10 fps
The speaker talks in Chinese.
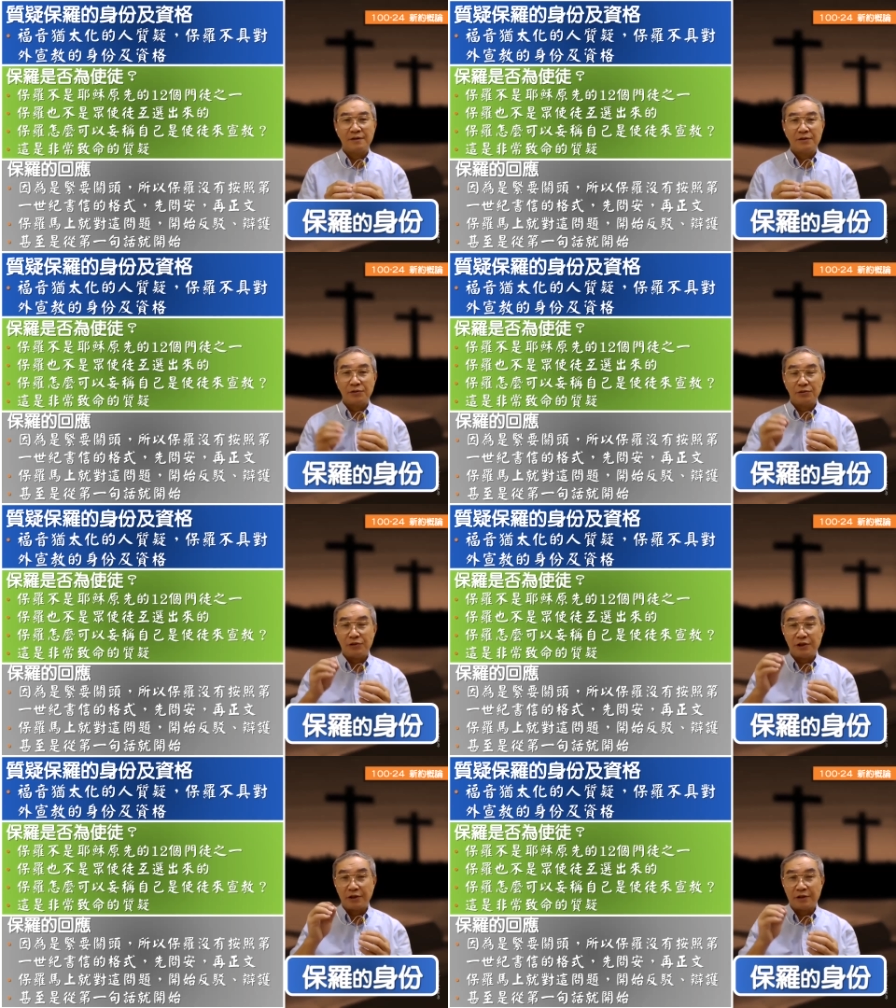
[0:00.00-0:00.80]
书
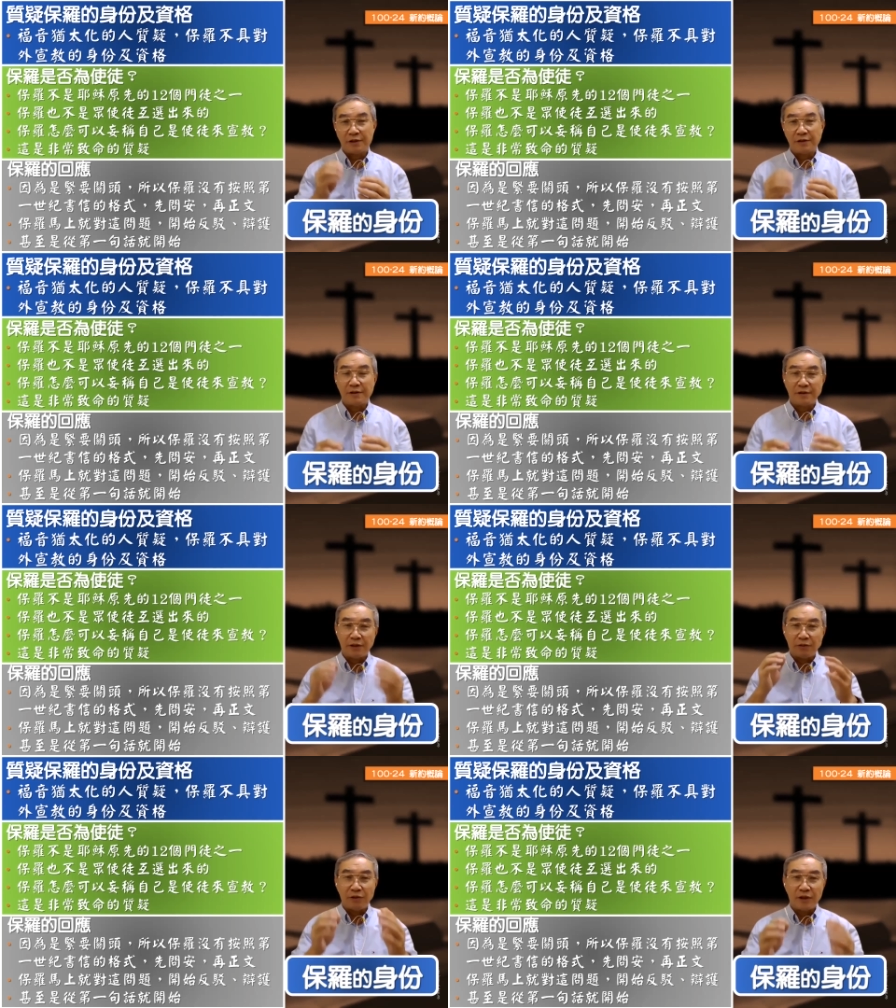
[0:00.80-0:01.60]
信的格式，
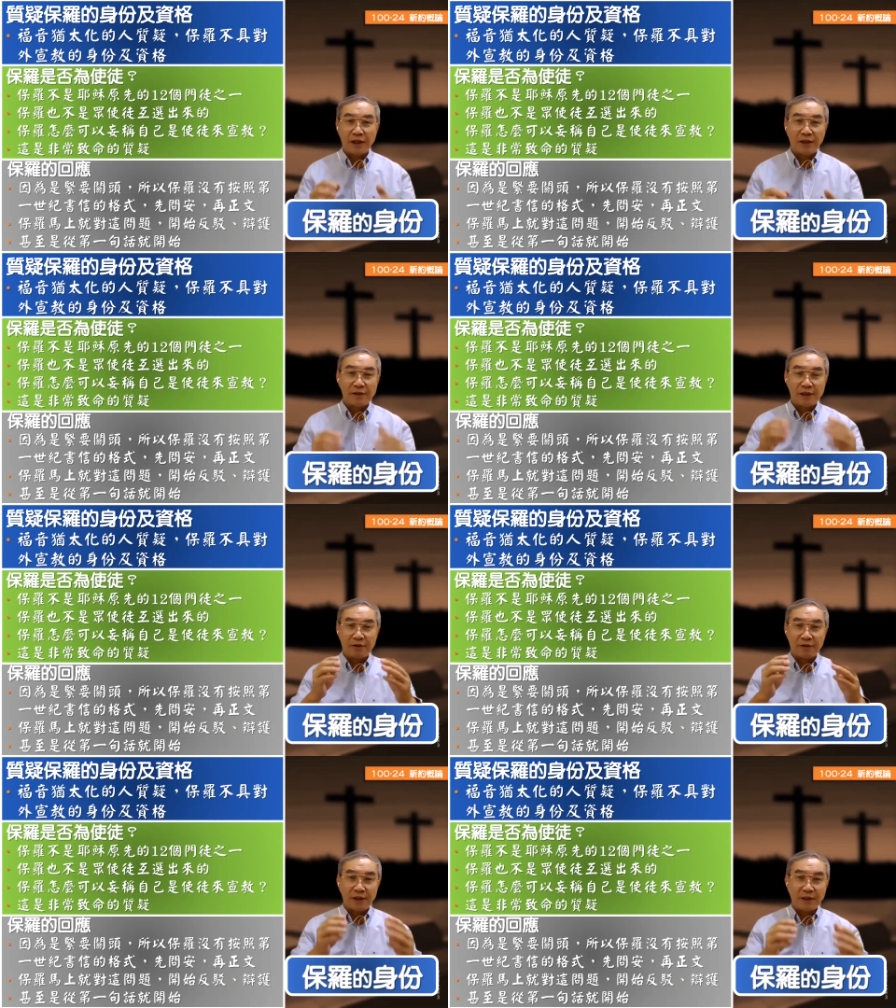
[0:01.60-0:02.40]
先问安，然
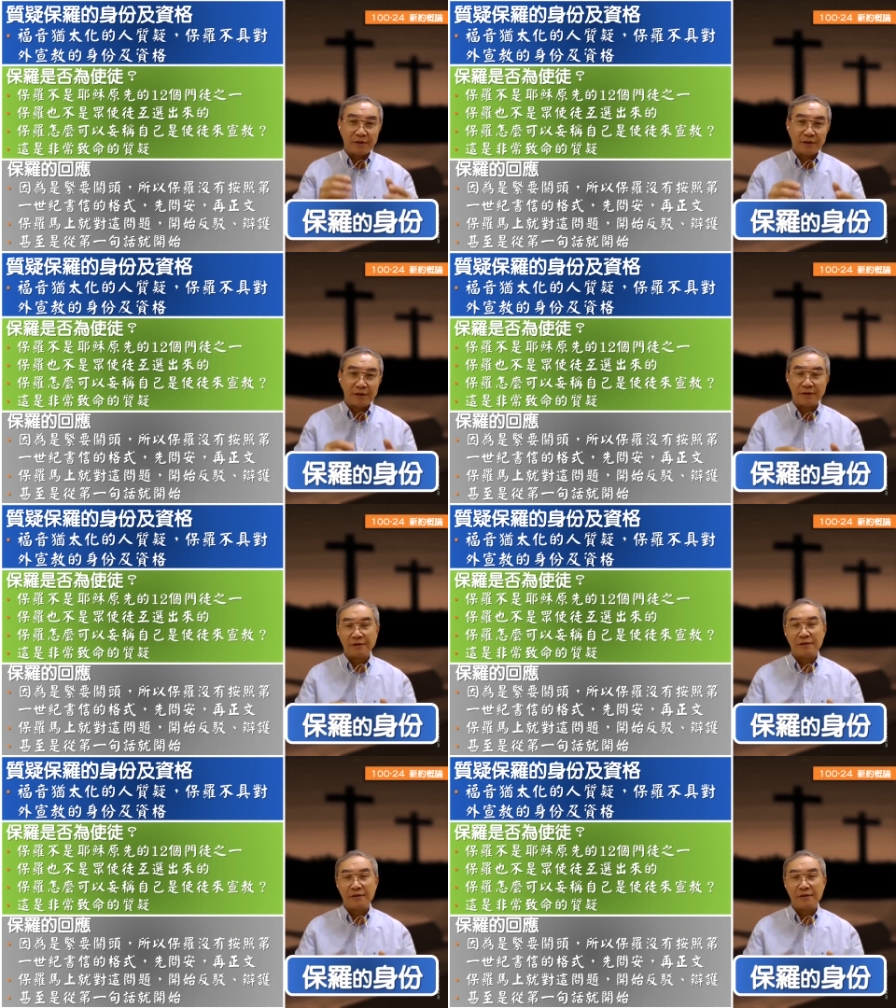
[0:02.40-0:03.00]
后再来正